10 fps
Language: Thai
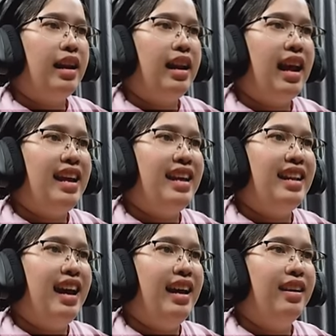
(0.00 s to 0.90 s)
อะไร
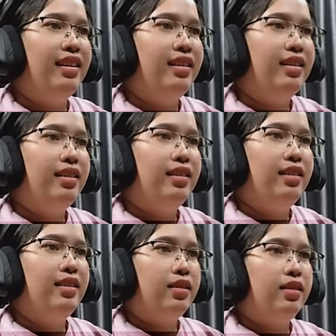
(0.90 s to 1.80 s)
อีกนะ
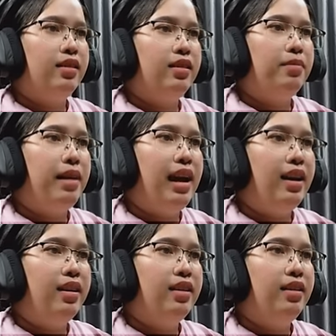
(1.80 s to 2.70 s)
มา